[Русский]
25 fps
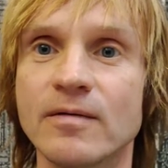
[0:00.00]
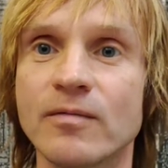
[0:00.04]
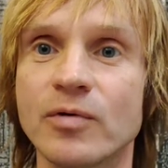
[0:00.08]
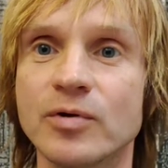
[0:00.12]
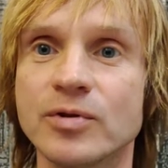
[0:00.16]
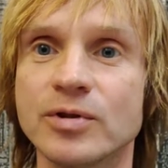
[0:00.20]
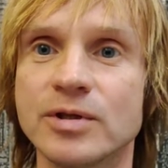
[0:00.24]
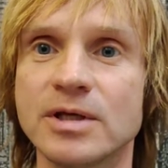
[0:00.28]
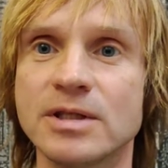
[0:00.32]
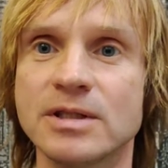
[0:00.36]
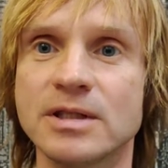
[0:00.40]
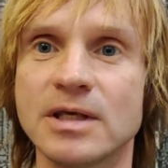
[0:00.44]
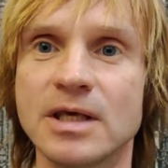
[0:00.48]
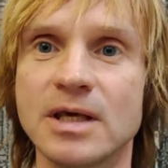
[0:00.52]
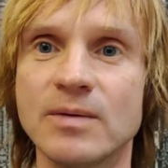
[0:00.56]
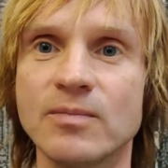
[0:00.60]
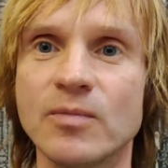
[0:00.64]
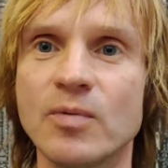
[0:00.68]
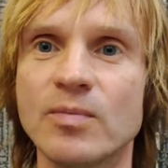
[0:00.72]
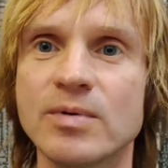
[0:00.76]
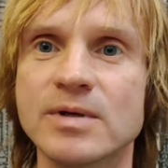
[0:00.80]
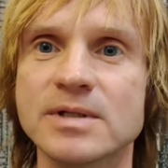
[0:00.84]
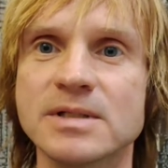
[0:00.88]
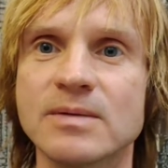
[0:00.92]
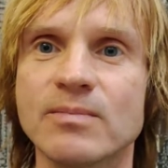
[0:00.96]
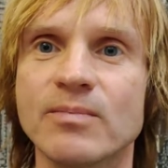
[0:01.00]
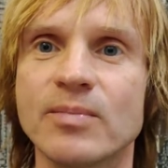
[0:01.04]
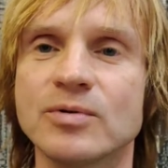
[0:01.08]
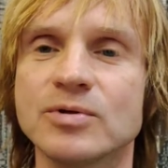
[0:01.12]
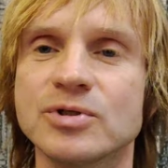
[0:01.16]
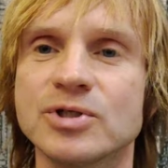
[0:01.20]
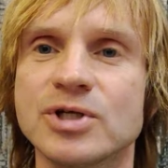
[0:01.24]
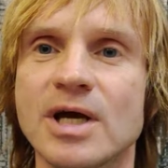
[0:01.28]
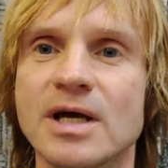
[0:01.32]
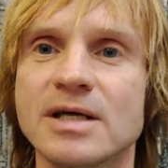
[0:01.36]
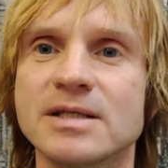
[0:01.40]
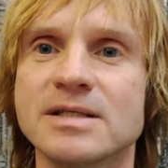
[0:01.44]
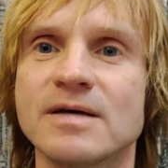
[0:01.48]
Вот. И таким образом,
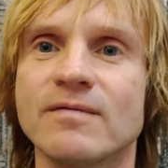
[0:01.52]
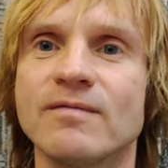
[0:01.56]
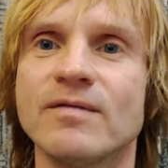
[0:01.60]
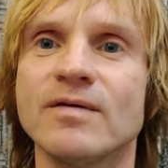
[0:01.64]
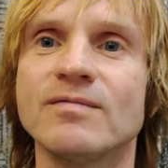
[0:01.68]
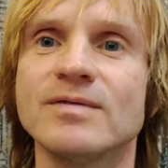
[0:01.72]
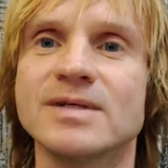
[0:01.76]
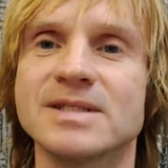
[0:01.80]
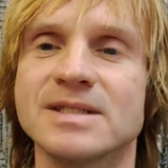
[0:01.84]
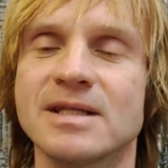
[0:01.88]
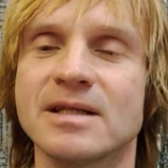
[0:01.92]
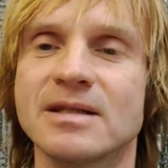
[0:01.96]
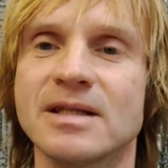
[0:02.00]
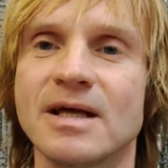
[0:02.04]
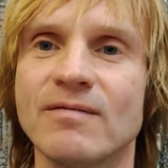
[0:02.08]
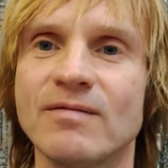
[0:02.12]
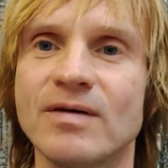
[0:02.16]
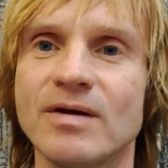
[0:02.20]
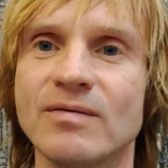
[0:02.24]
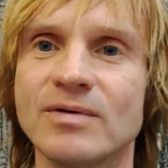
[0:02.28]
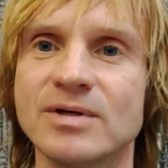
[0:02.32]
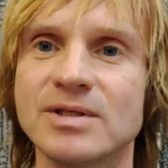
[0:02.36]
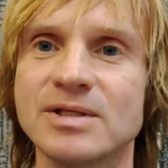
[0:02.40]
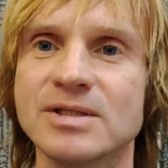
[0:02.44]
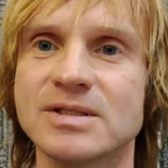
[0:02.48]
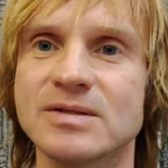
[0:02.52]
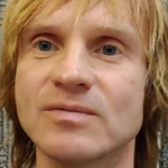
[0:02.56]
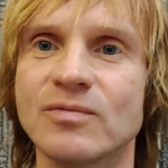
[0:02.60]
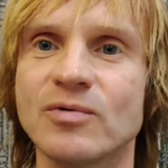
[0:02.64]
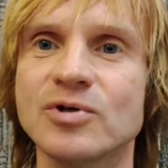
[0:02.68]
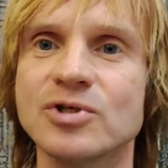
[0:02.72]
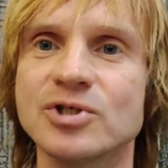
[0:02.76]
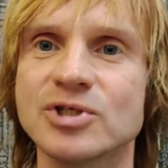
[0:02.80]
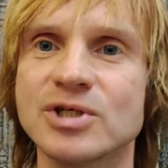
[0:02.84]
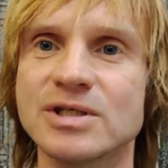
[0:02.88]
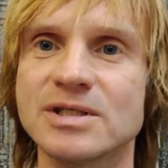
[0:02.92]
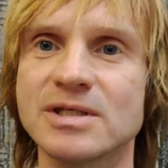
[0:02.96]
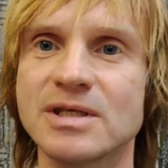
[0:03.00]
получается, вы восстанавливаете
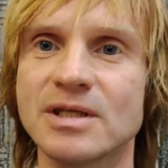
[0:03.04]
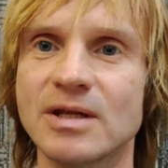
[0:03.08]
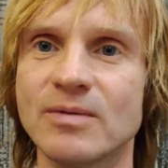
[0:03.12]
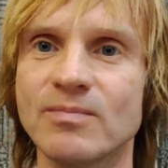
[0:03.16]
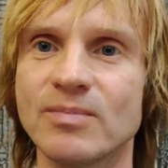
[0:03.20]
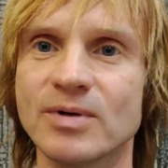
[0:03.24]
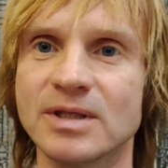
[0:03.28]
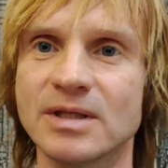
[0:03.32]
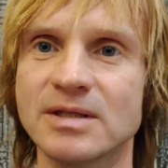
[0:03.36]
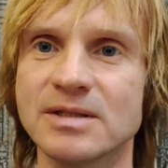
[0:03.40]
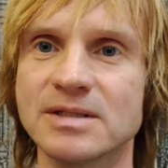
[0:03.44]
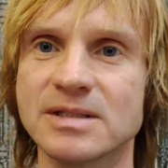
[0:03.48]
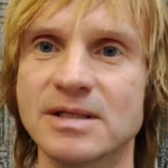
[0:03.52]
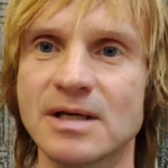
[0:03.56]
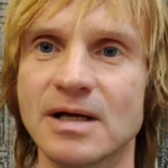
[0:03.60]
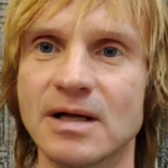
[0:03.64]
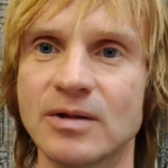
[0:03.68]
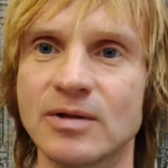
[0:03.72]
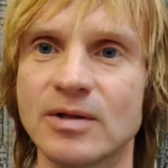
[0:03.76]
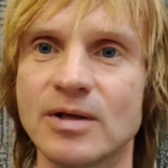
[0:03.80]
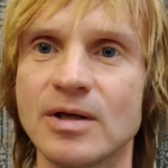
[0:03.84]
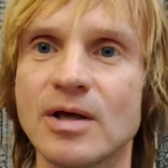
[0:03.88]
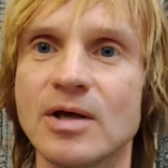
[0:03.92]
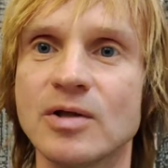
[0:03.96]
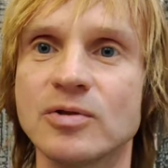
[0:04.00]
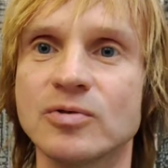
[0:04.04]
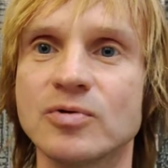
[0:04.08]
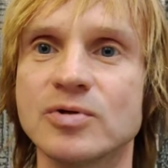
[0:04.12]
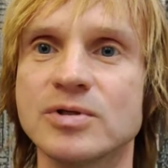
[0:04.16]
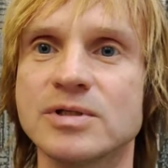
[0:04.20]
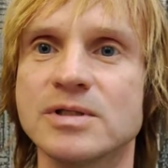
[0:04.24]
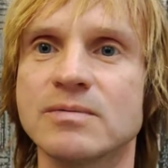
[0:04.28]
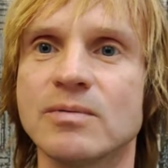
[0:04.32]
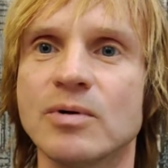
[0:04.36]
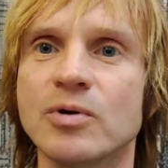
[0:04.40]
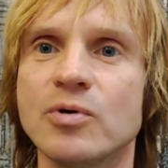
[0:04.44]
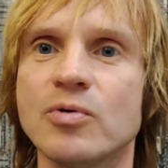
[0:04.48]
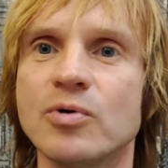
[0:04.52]
свой жизненный потенциал,
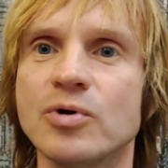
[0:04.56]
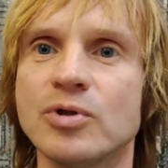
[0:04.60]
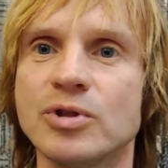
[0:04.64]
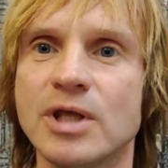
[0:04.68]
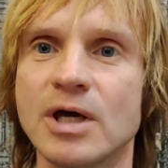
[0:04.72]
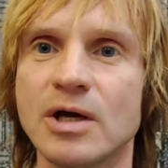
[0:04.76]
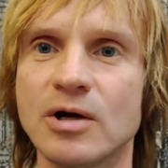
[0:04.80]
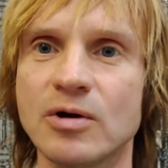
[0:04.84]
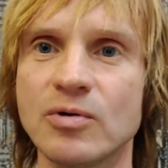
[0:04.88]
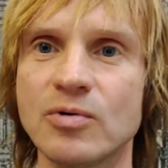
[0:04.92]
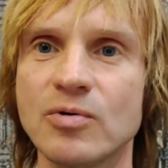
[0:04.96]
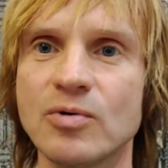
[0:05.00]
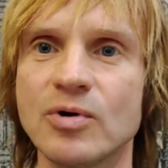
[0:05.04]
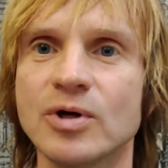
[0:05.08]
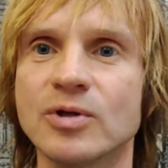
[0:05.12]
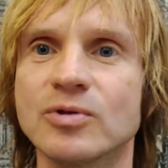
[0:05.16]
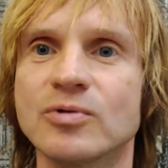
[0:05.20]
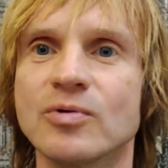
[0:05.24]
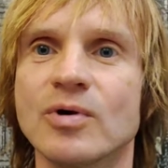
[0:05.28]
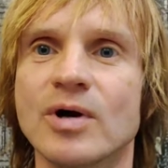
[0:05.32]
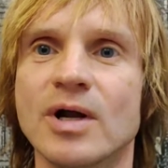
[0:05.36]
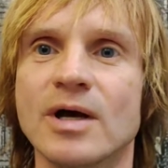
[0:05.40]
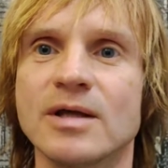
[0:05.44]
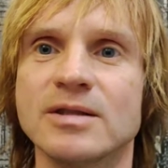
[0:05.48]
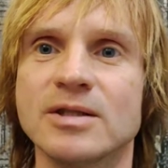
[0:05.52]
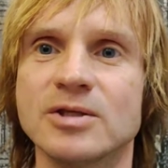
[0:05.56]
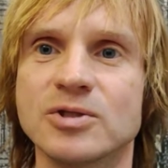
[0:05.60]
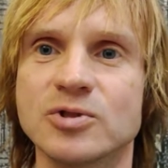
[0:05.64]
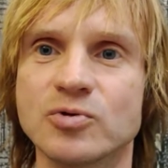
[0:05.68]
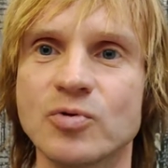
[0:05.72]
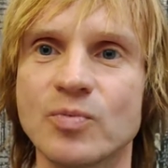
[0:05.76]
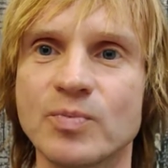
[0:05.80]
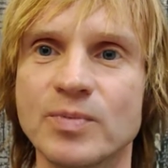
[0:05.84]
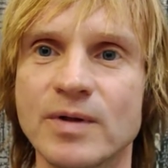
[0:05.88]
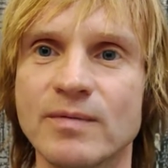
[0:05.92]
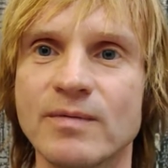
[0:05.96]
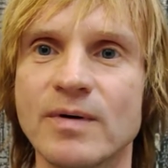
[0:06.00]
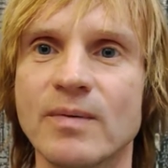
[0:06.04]
то есть свою энергию, которая
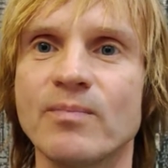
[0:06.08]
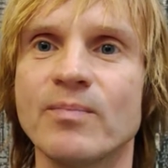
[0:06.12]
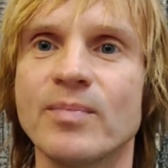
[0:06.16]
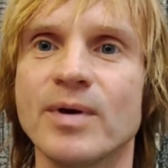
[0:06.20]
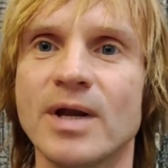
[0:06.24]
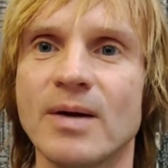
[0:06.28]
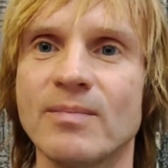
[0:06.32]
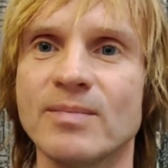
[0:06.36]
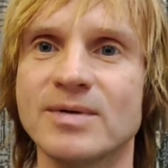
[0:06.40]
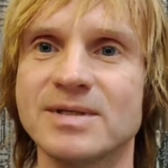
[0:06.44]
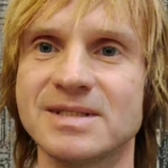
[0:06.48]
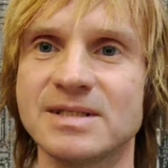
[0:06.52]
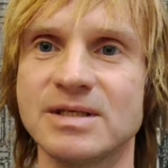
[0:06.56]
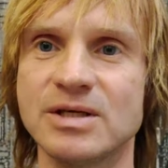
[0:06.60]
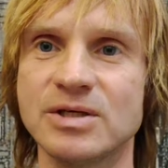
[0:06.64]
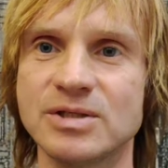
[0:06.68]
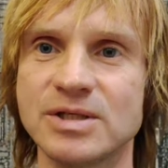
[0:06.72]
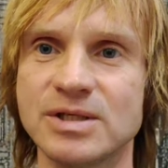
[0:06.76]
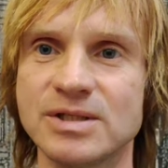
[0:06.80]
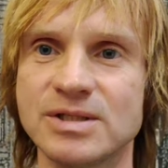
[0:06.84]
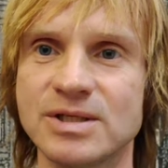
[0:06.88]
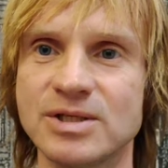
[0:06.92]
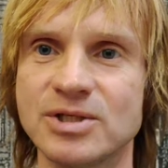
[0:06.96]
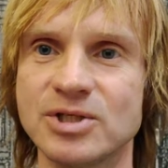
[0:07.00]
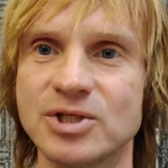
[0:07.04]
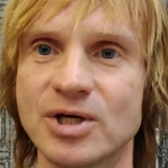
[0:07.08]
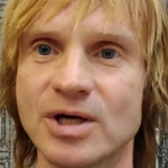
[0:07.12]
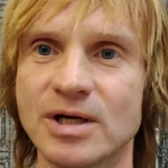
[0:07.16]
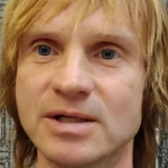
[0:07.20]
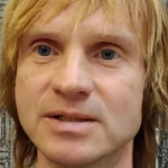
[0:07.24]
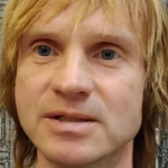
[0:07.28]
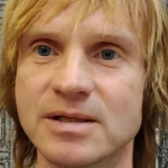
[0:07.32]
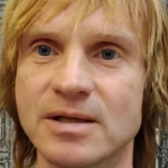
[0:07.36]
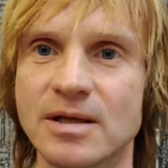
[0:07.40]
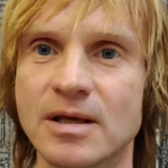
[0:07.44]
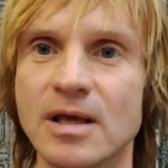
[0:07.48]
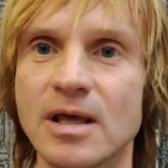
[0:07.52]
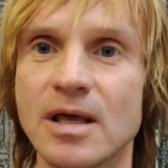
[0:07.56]
доступна вам прямо здесь и
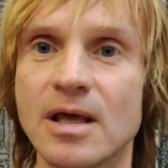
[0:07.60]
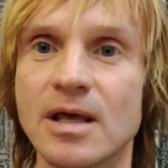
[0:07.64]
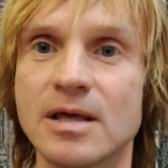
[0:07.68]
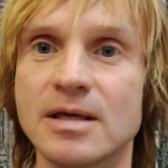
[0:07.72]
сейчас.